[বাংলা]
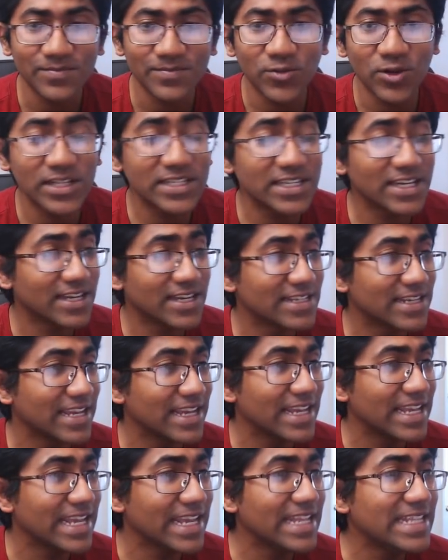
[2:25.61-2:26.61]
বলেছে যে
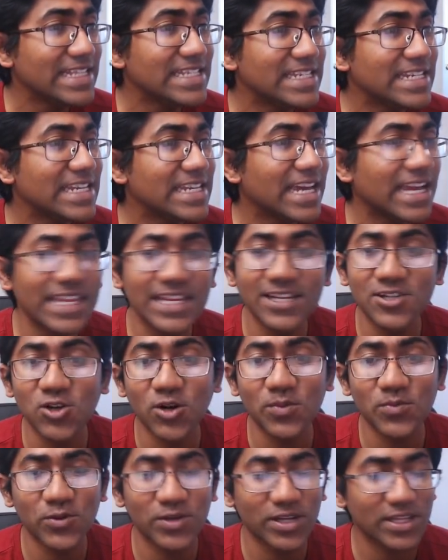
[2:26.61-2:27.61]
ইঞ্জিনিয়ারিং
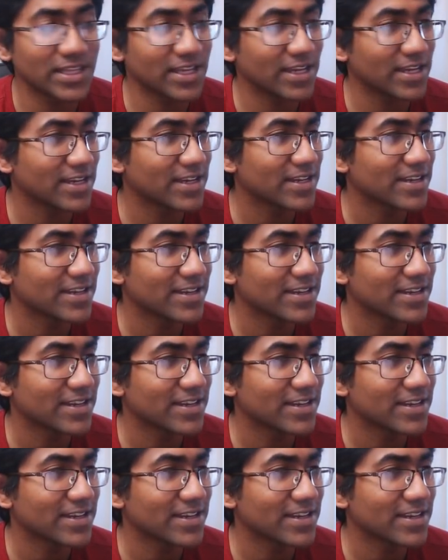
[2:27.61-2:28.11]
শব্দটা থেকে